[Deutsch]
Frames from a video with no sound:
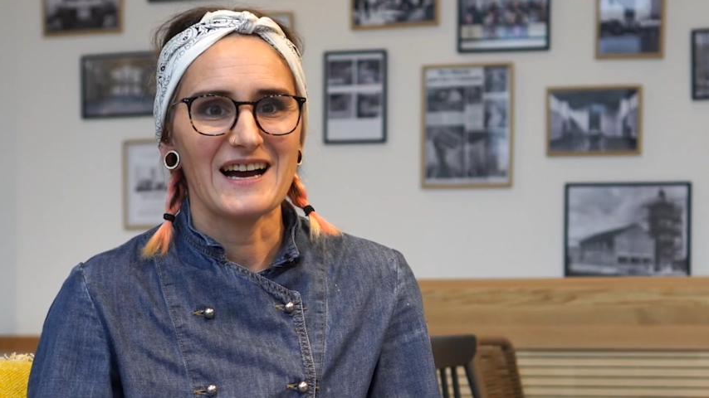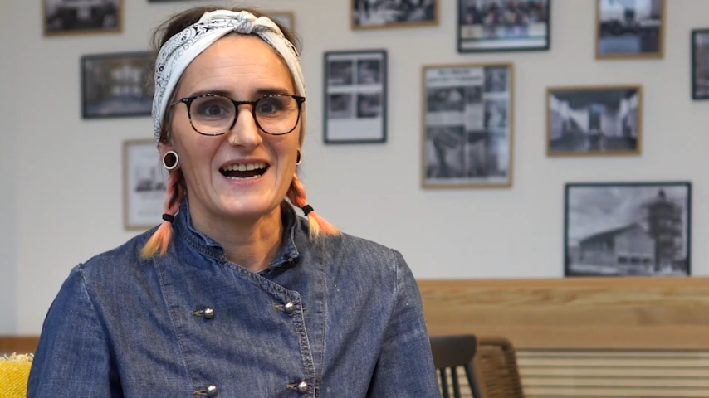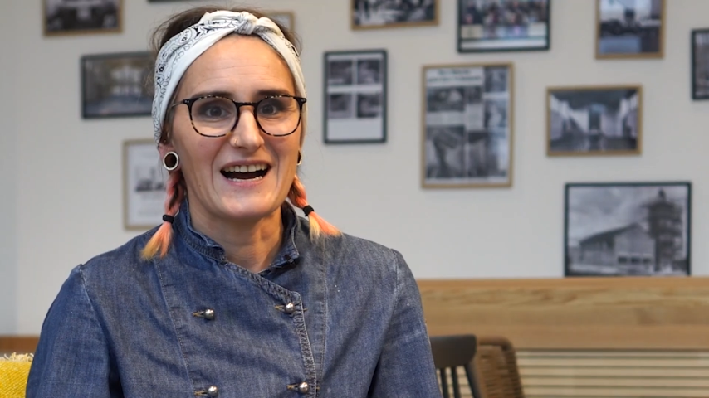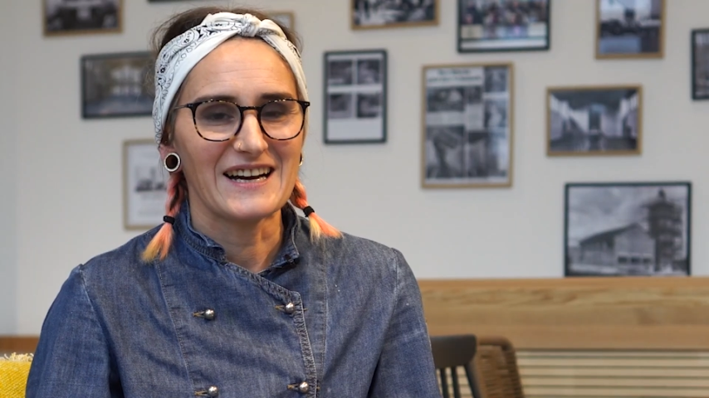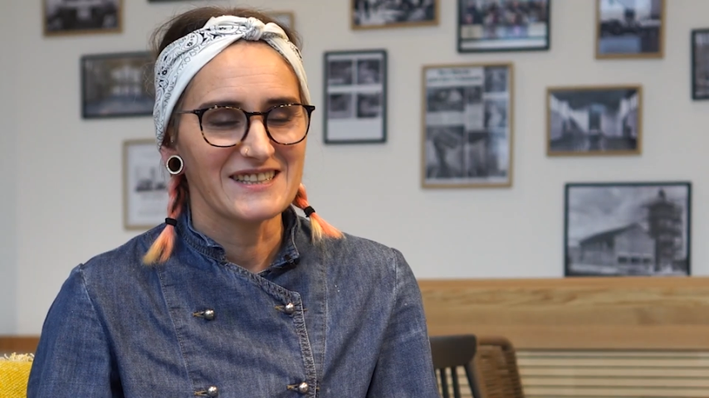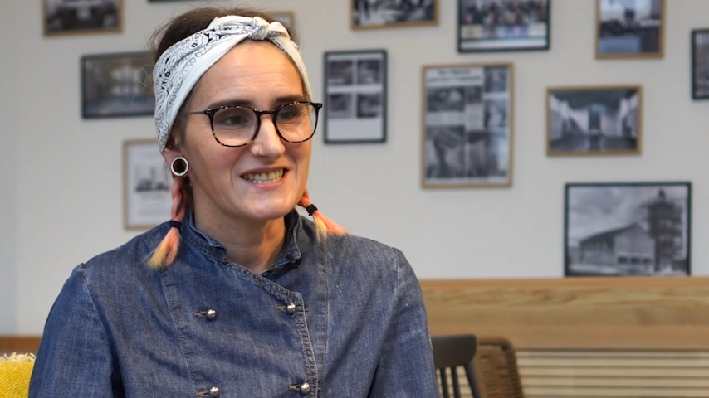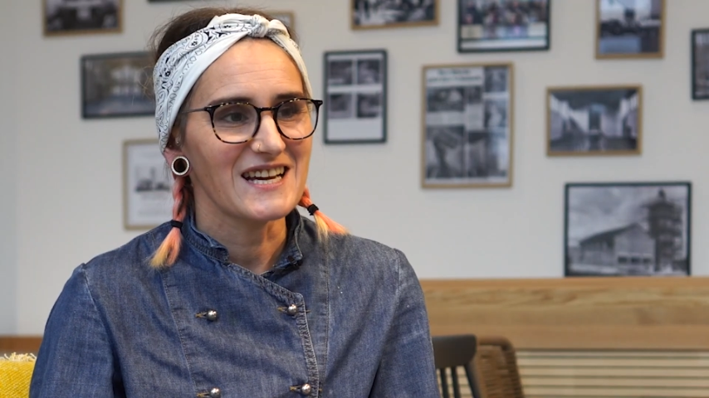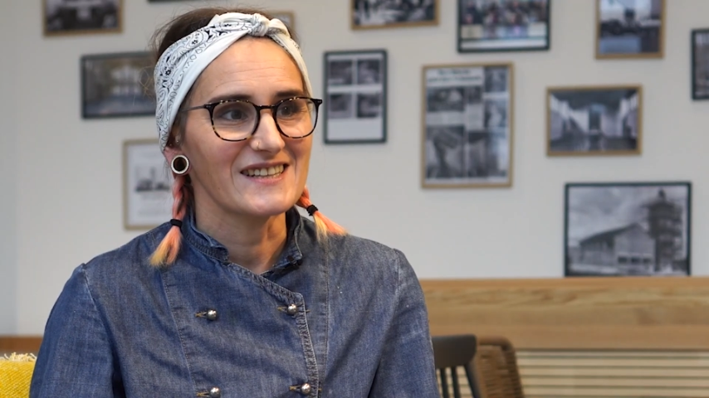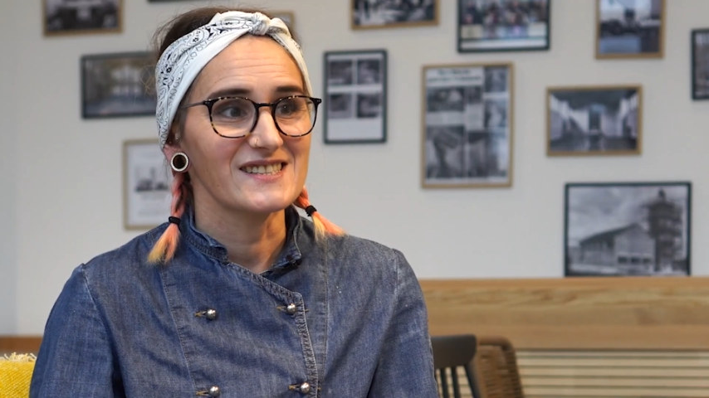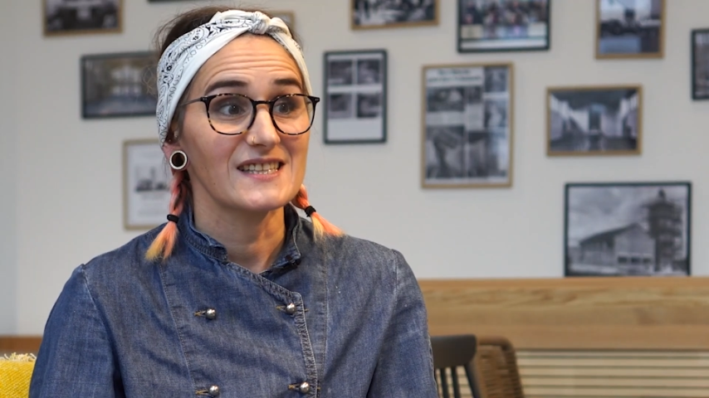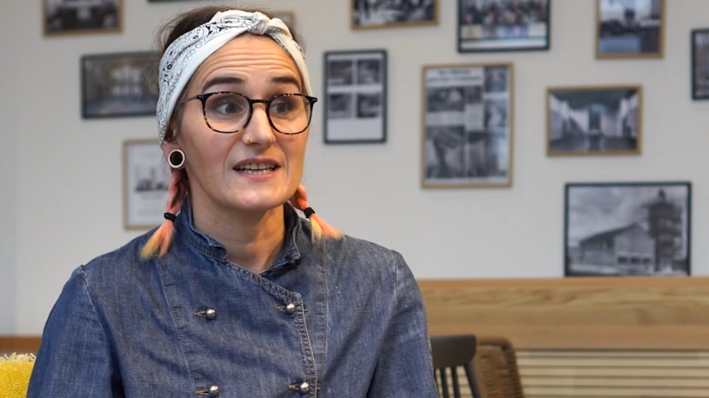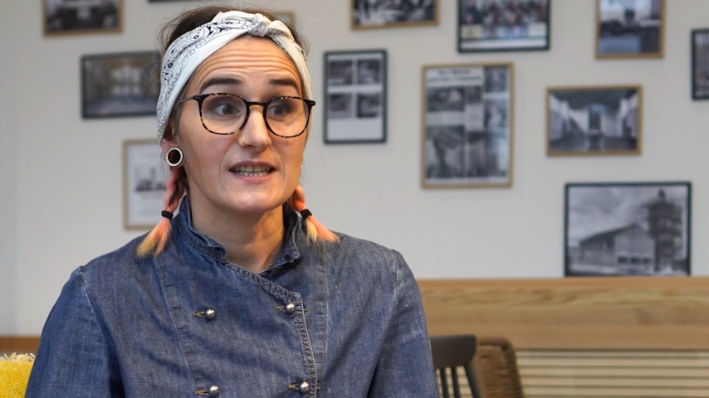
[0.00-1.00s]
A, die
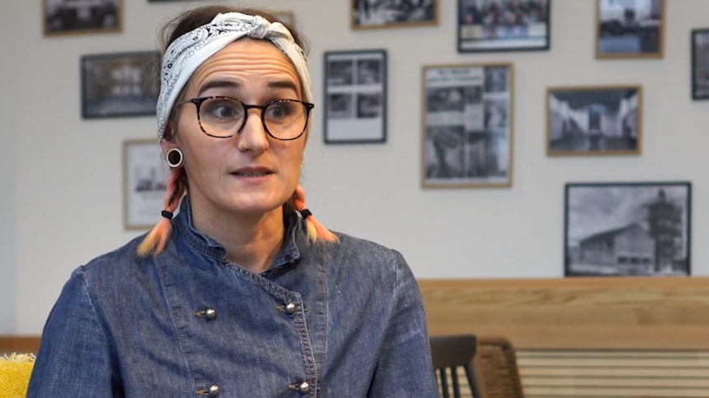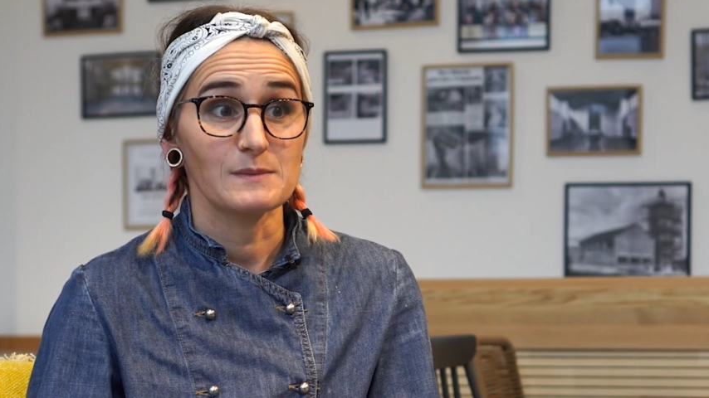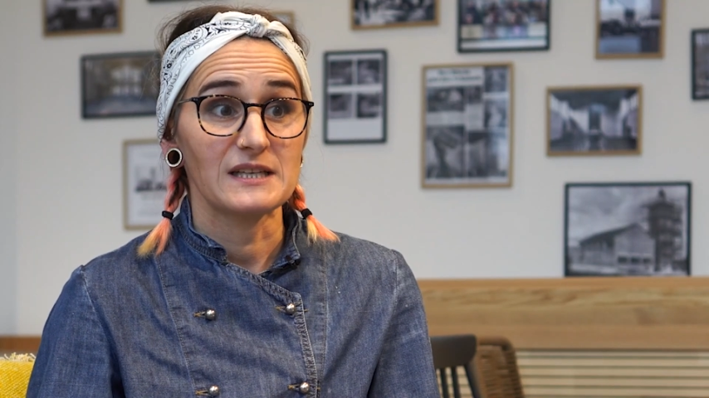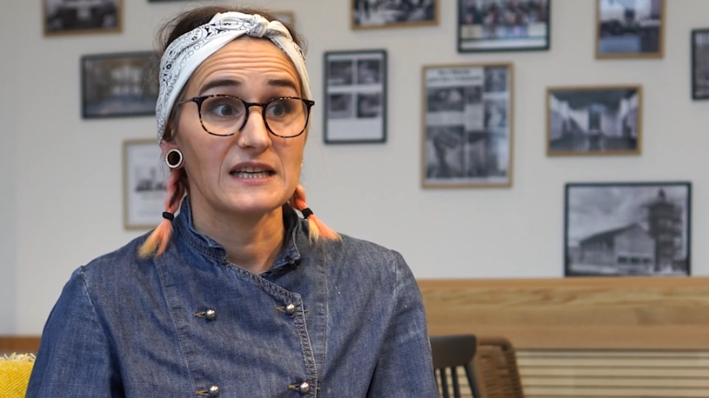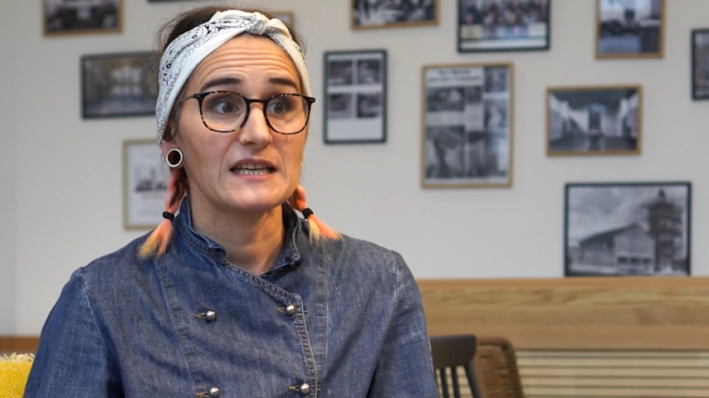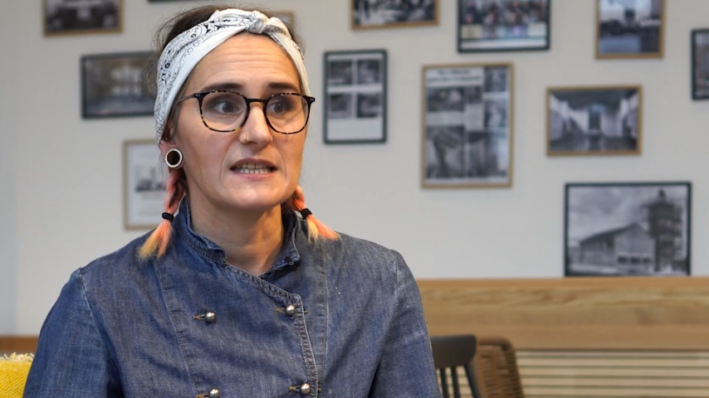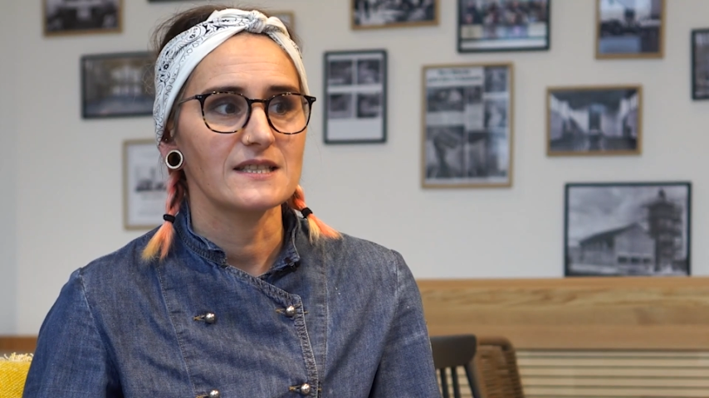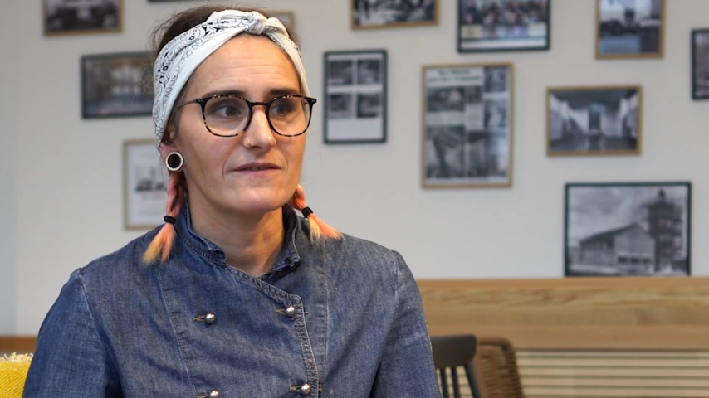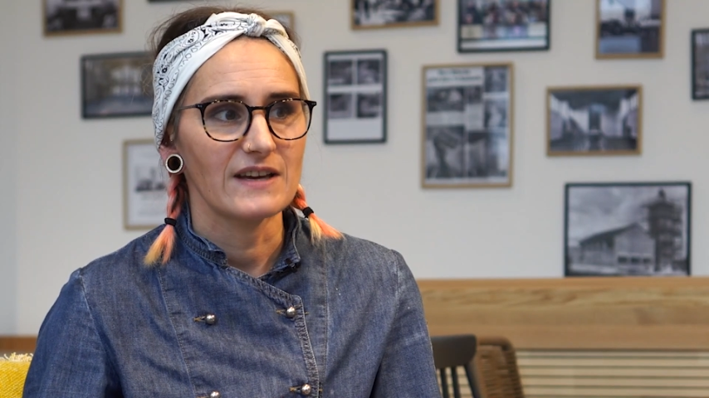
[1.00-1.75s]
Tatsache, dass mir die Kirche